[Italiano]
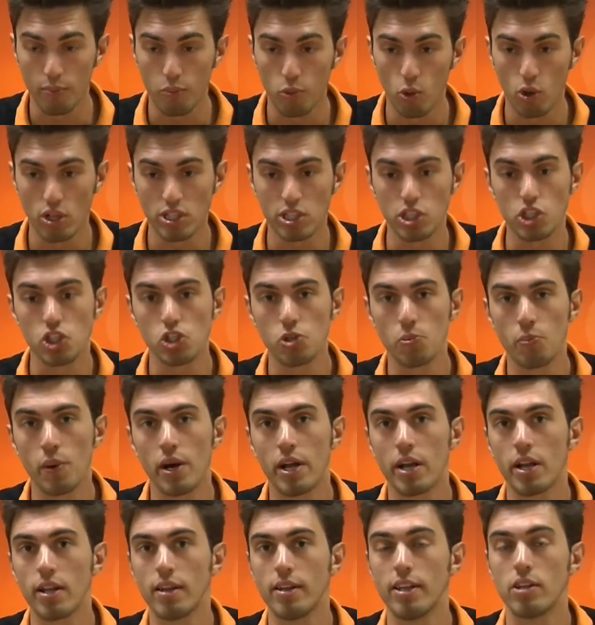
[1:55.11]
può
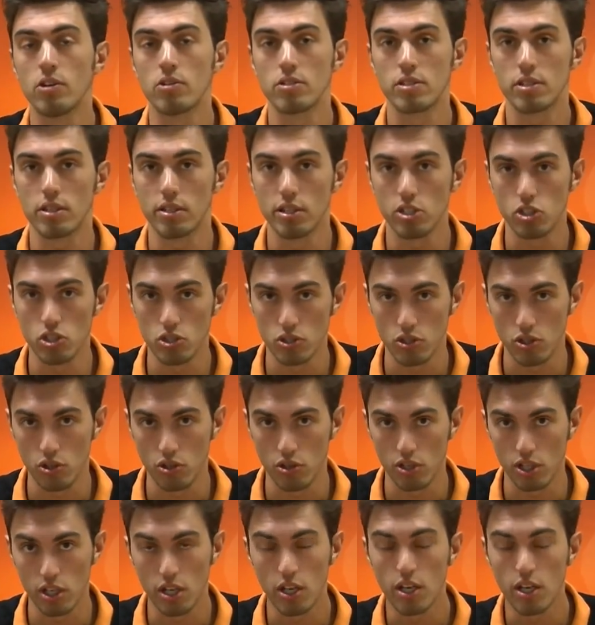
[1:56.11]
anticipare le nostre decisioni